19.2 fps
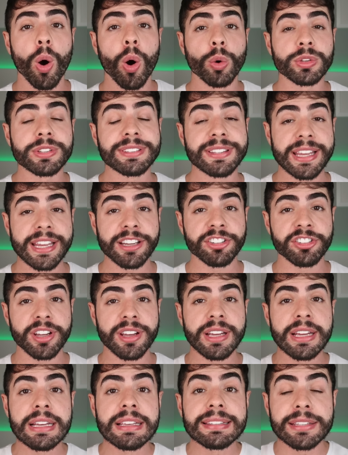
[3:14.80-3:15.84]
Ou
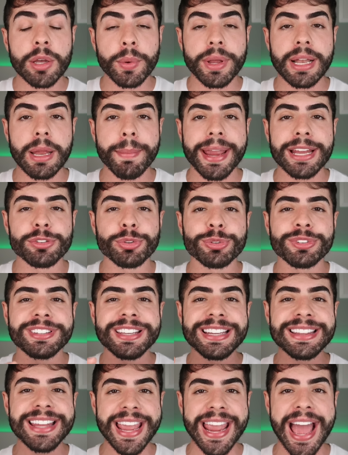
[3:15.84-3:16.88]
seja, são elementos
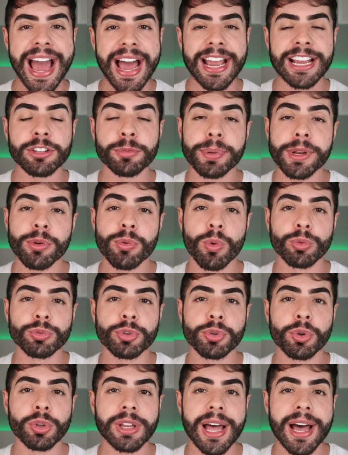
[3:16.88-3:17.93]
ideais para
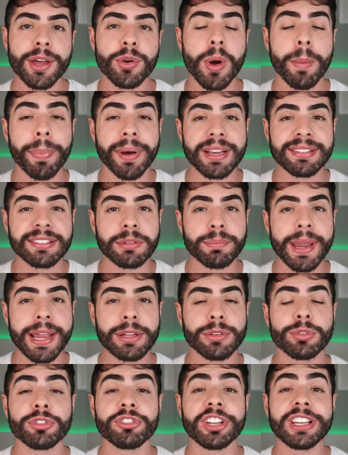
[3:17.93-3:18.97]
controlar o
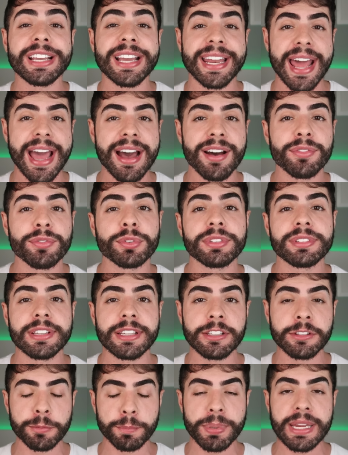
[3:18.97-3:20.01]
aparecimento de cravos
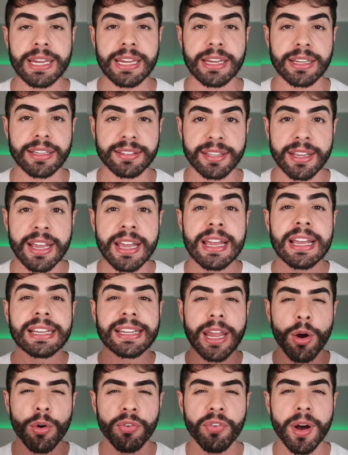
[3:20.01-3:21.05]
e espinhas,
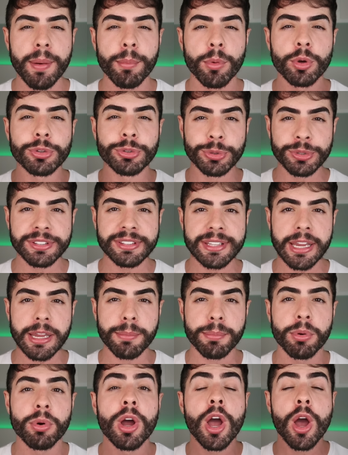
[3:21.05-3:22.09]
que é o famoso
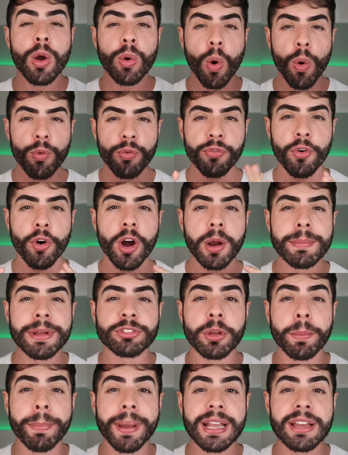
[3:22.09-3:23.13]
sebo. Conforme a
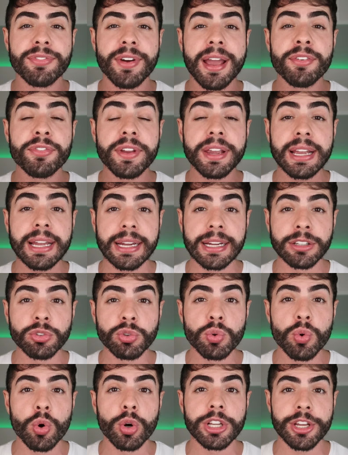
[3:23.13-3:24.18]
sua pele vai
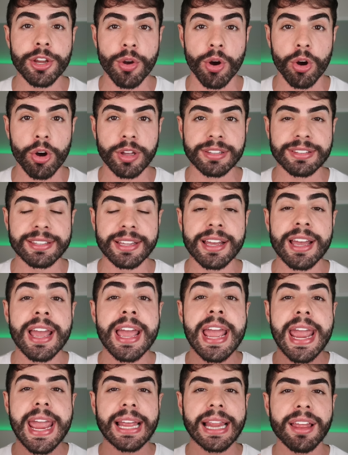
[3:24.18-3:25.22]
ficando oleosa,
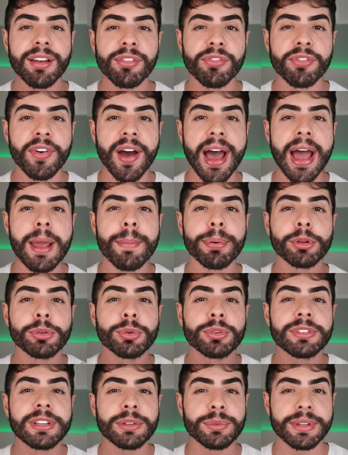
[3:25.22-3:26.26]
ela vai
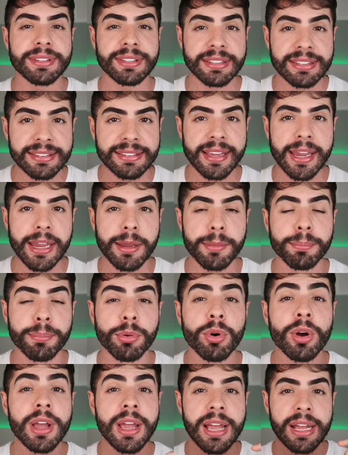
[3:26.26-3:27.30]
produzindo esse
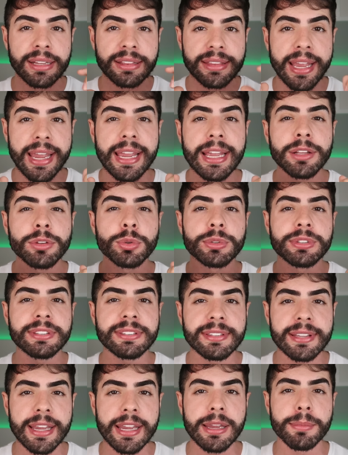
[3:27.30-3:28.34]
sebo, tendo
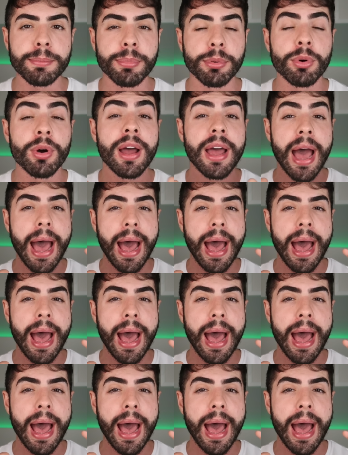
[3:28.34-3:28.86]
sebo